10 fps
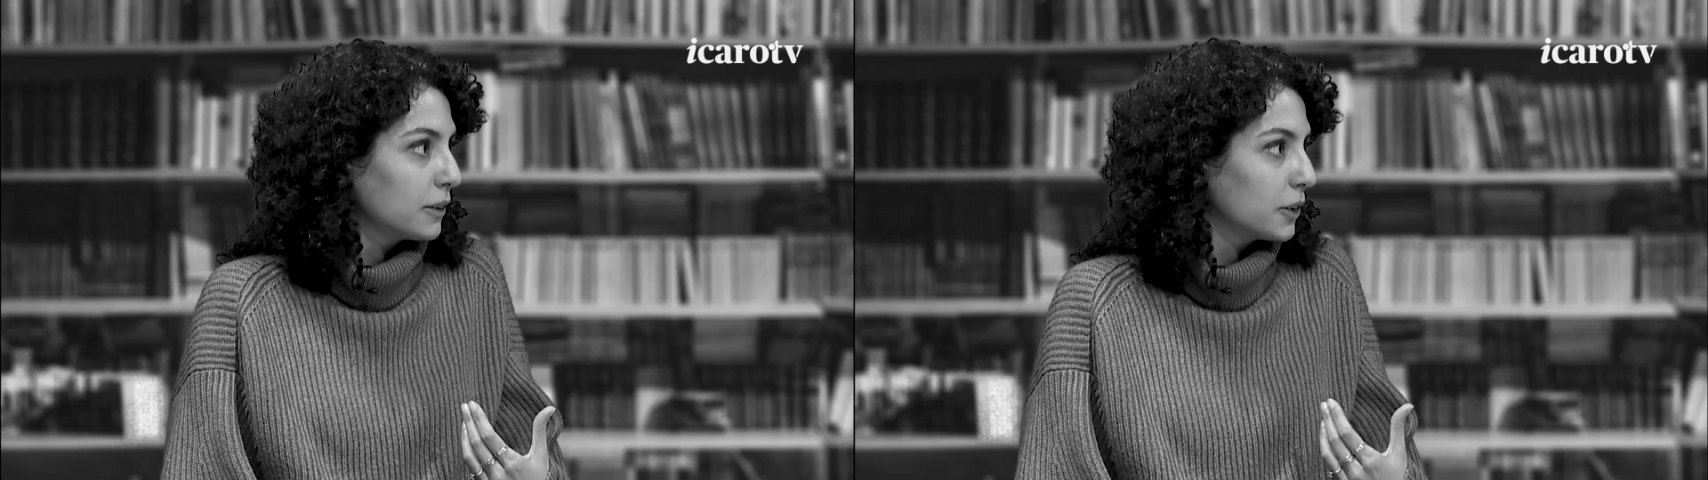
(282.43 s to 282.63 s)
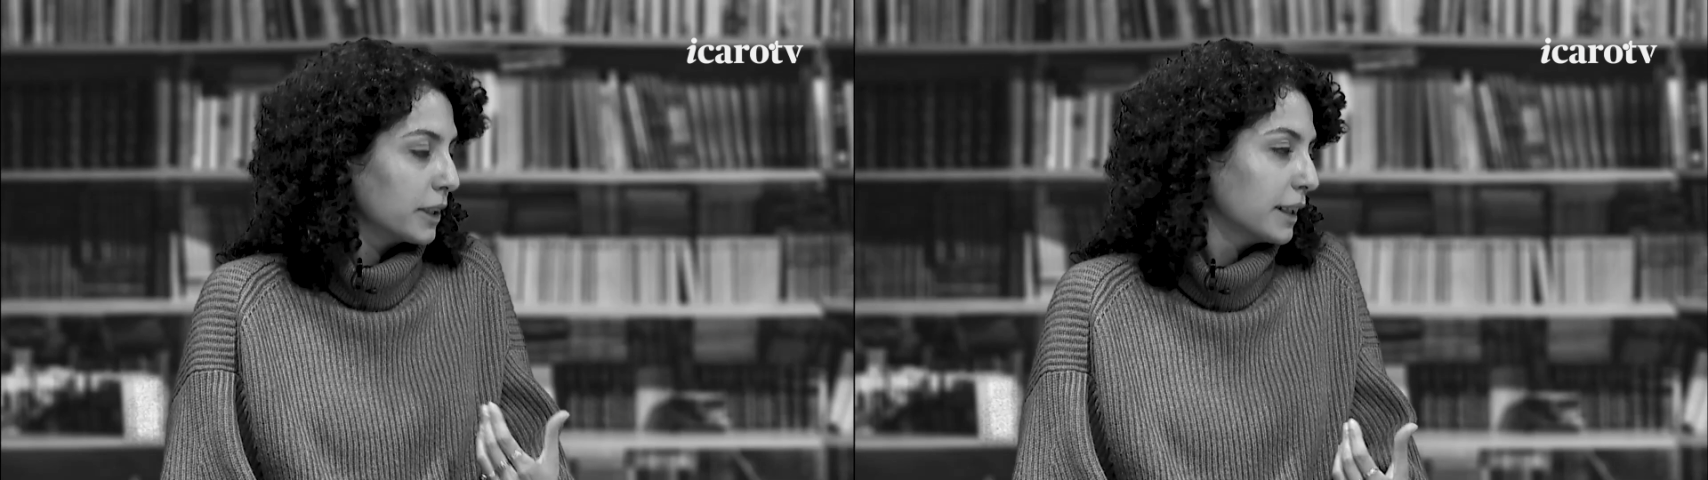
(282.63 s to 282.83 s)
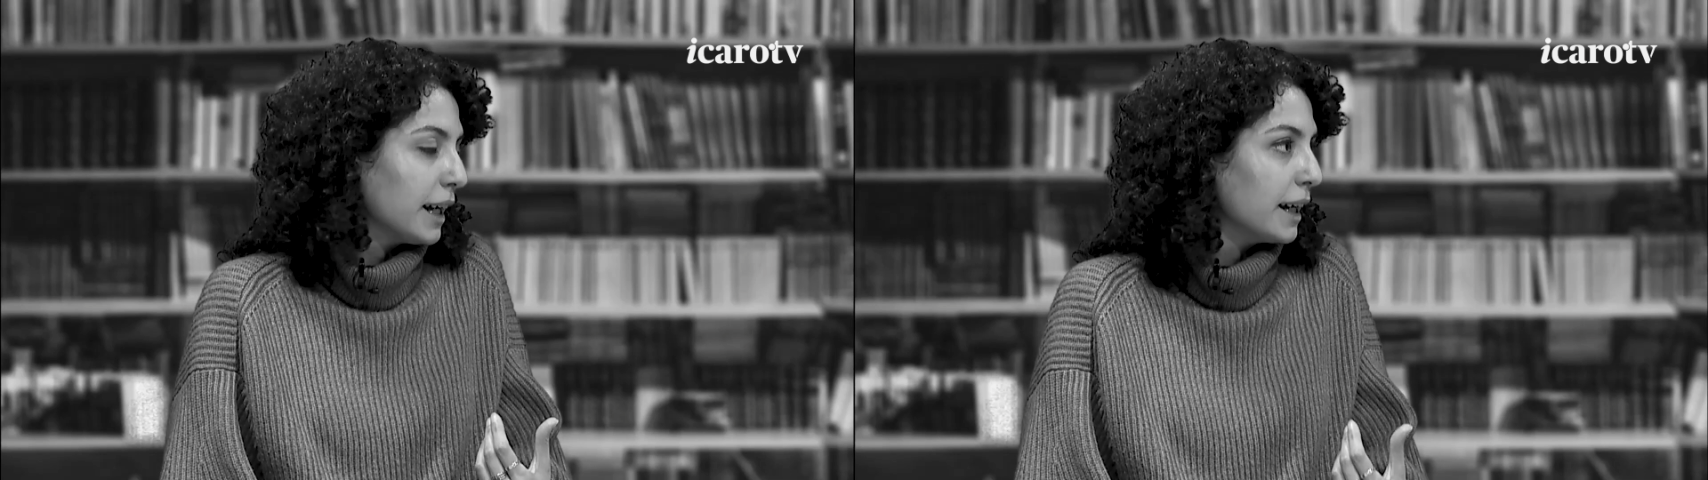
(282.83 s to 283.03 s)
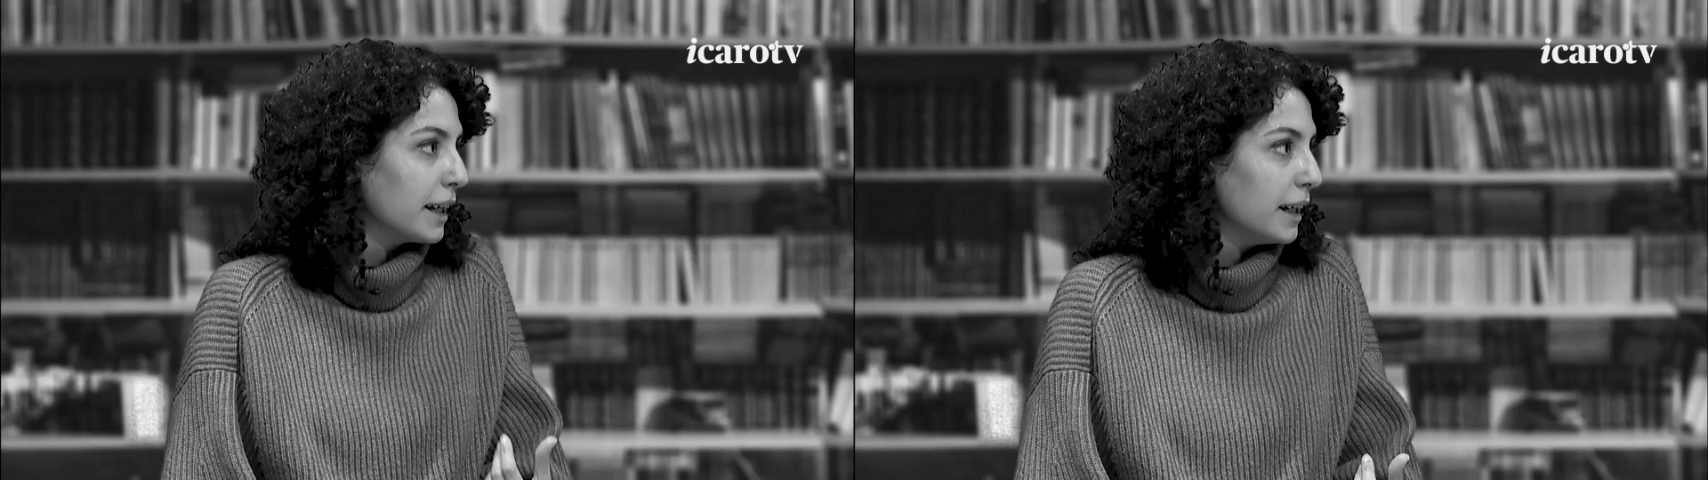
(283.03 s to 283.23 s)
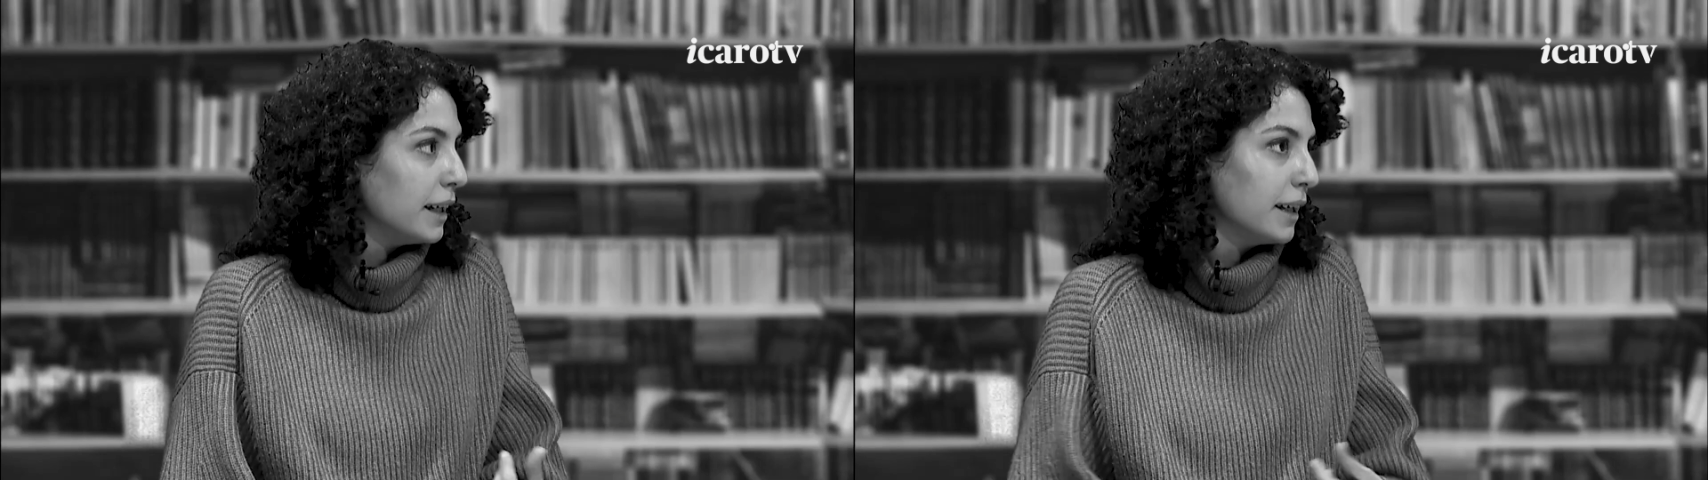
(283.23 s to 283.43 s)

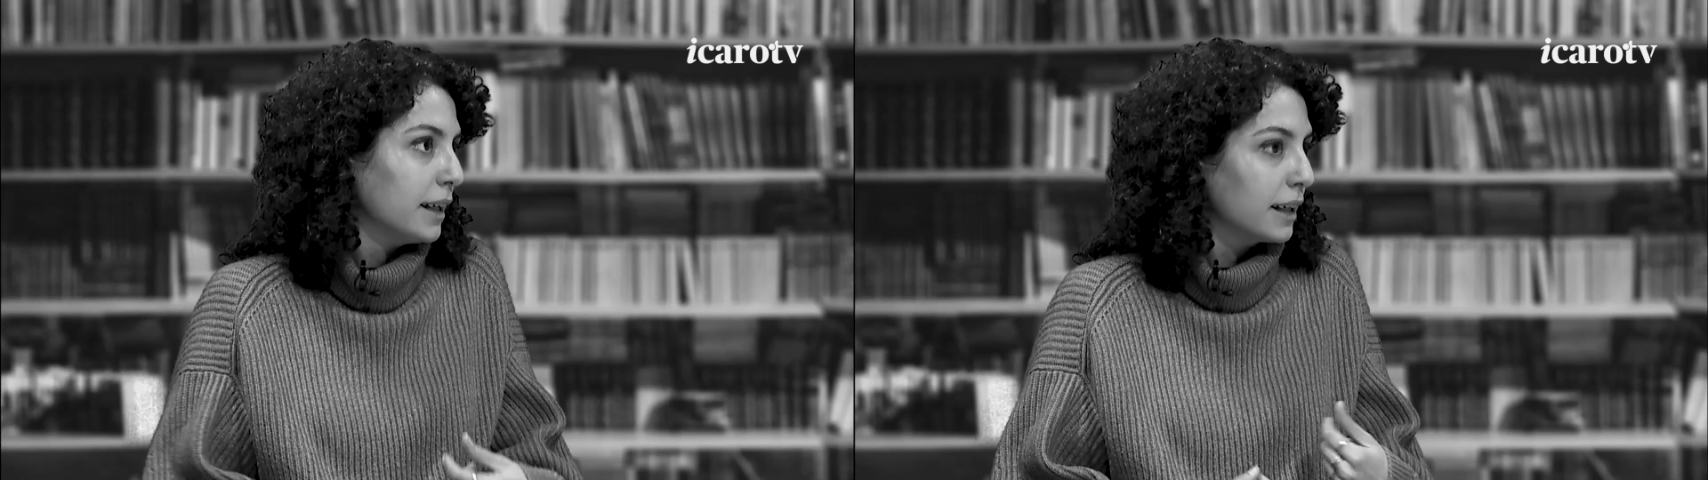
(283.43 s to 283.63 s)
cercare le,